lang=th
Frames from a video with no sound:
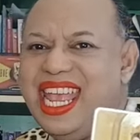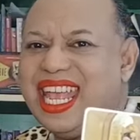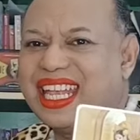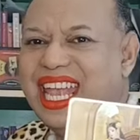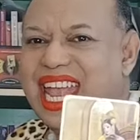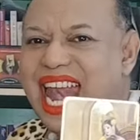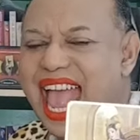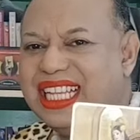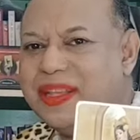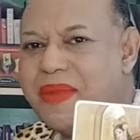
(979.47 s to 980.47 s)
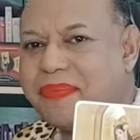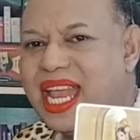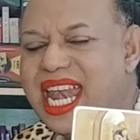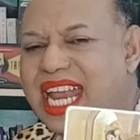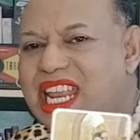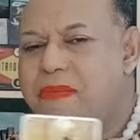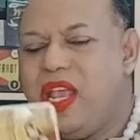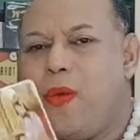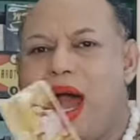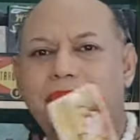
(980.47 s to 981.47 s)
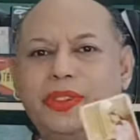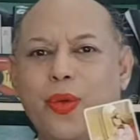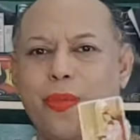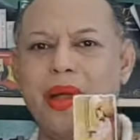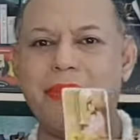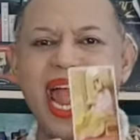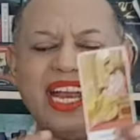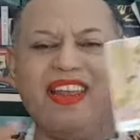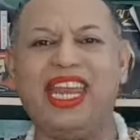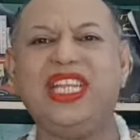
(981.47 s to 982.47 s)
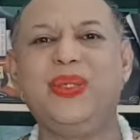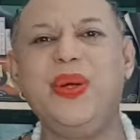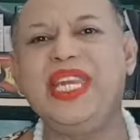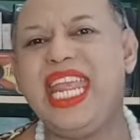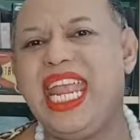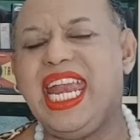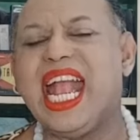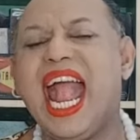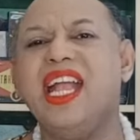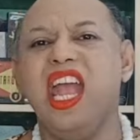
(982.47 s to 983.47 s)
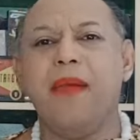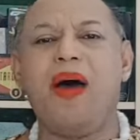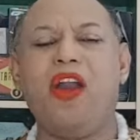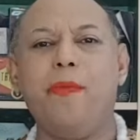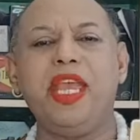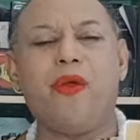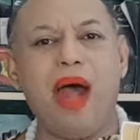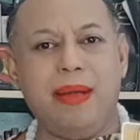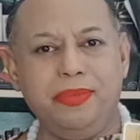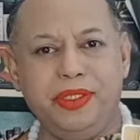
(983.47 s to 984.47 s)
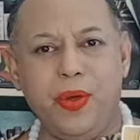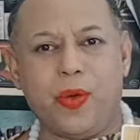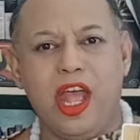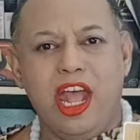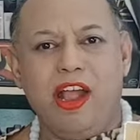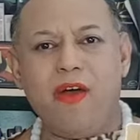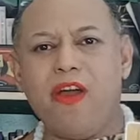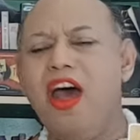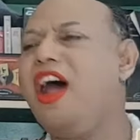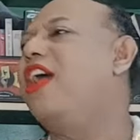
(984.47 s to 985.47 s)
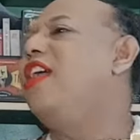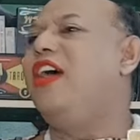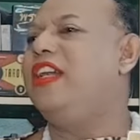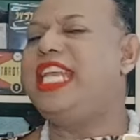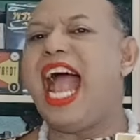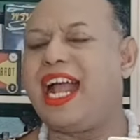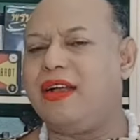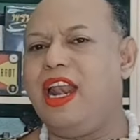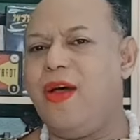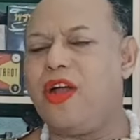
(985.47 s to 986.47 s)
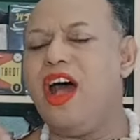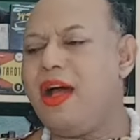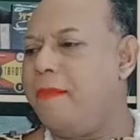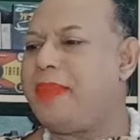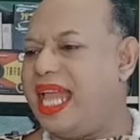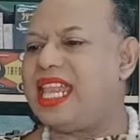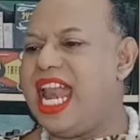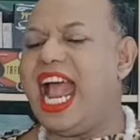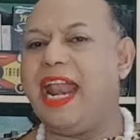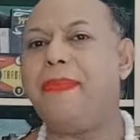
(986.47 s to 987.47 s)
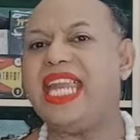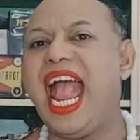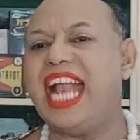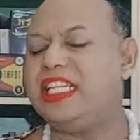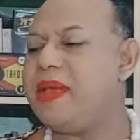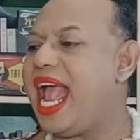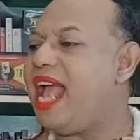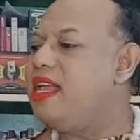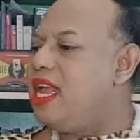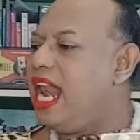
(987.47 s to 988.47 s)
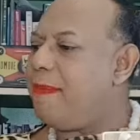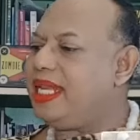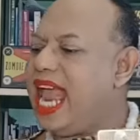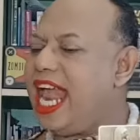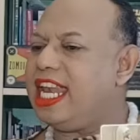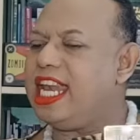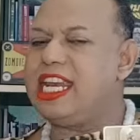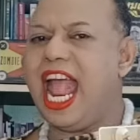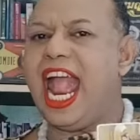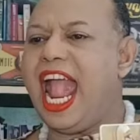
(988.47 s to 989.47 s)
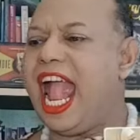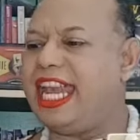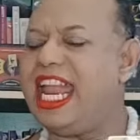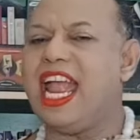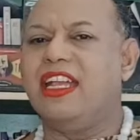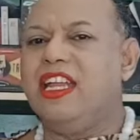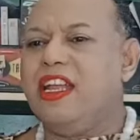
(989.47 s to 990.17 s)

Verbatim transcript: ฆและสำหรับท่านใดที่มีความสุขมากๆเลยในช่วงนี้นะคะพอเรามีความสุข เราก็อยากเราก็ปรารถนารับประทาน ใช่ไหมคะรับประทานอาหาร เนี่ย